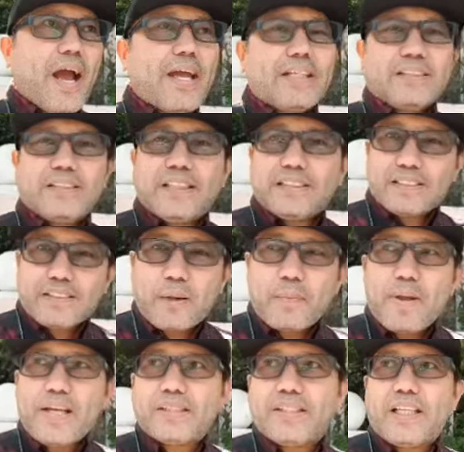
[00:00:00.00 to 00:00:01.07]
This is
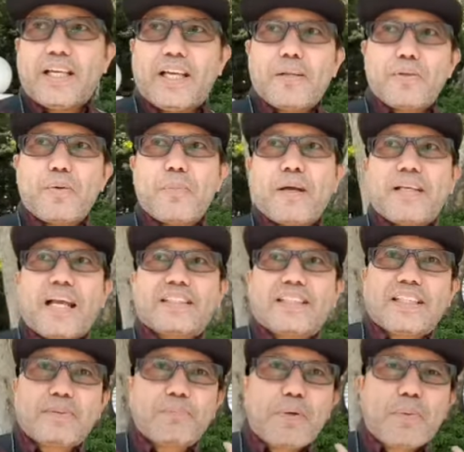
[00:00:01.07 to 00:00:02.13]
amazing. Alam nyo ba,
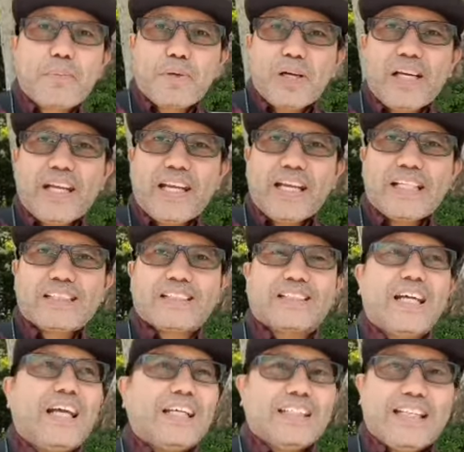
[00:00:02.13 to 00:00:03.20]
nasa Beverly
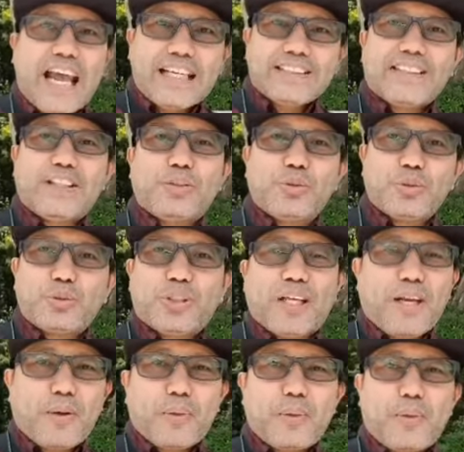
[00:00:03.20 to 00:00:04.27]
Hills
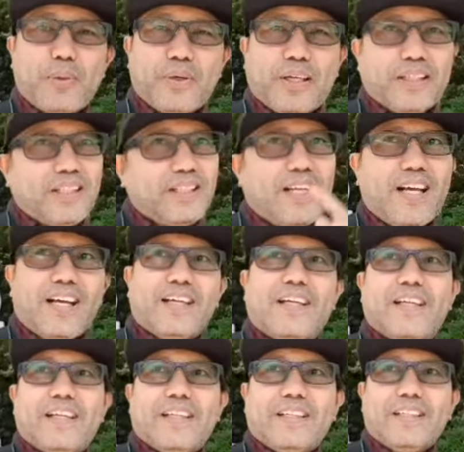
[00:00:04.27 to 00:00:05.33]
9210 ako. Kanina,
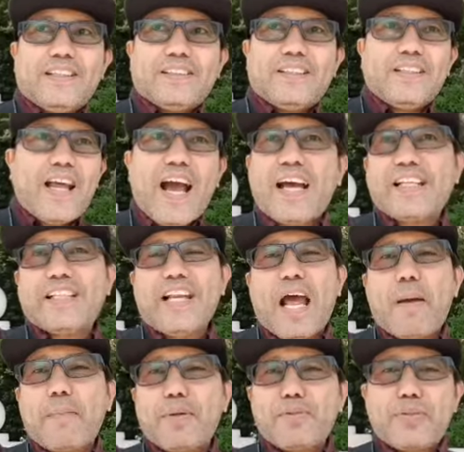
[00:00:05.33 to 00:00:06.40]
tinaanan
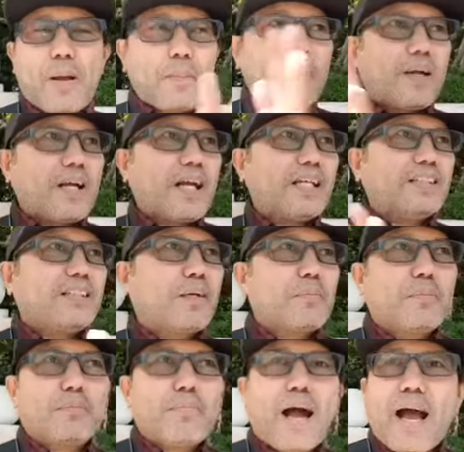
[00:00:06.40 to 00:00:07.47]
namin yung
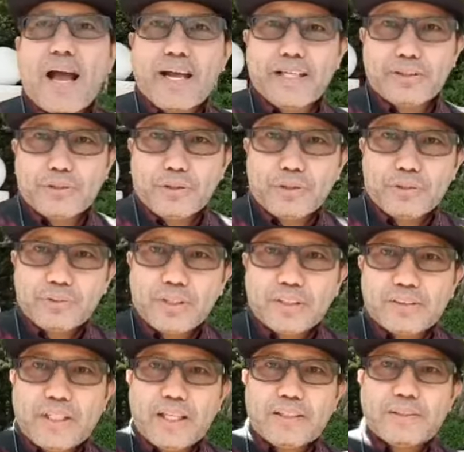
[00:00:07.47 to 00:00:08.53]
napakagandang bahay doon. And
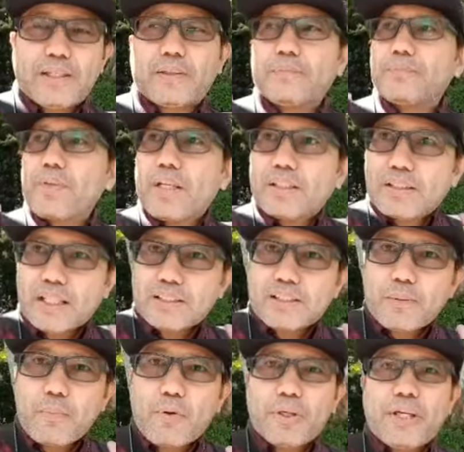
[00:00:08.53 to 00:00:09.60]
then, uh,
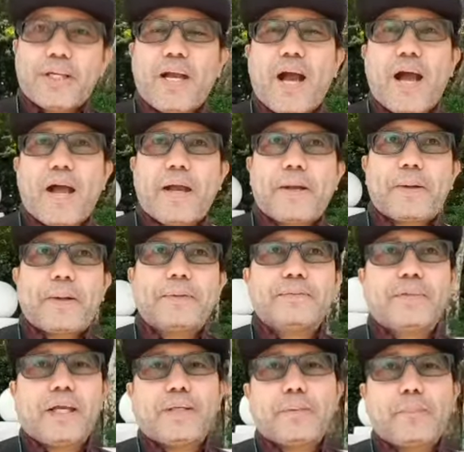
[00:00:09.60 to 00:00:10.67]
Santa Monica. And
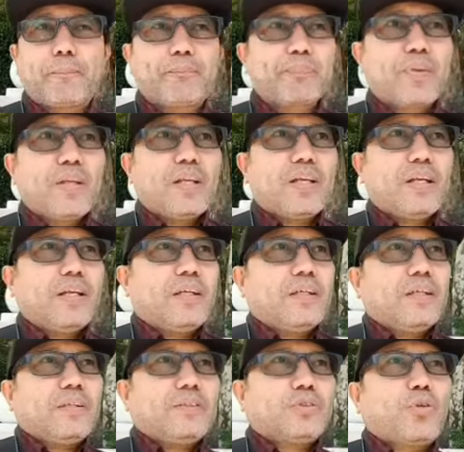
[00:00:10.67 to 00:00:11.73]
then,
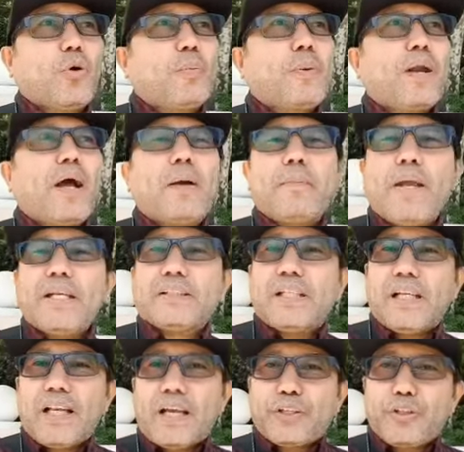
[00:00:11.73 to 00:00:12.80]
sobrang
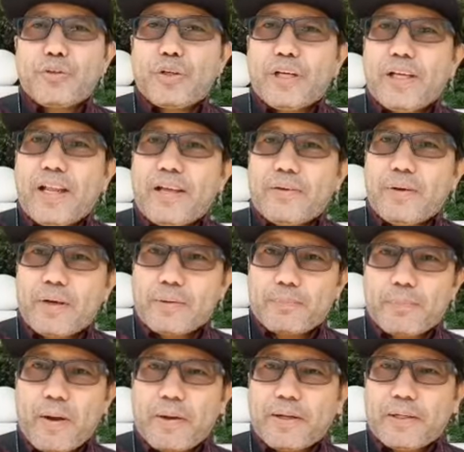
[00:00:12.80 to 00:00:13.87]
amazing lang yung uh,
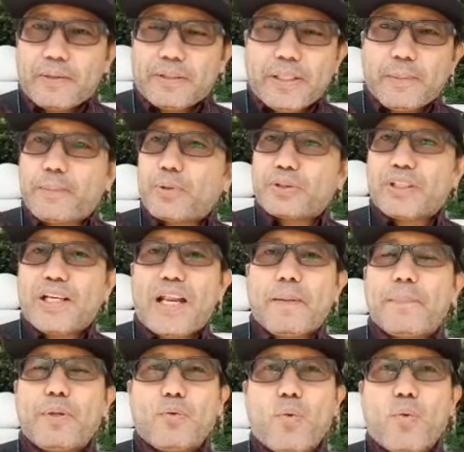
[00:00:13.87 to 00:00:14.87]
Hebrews 11.1.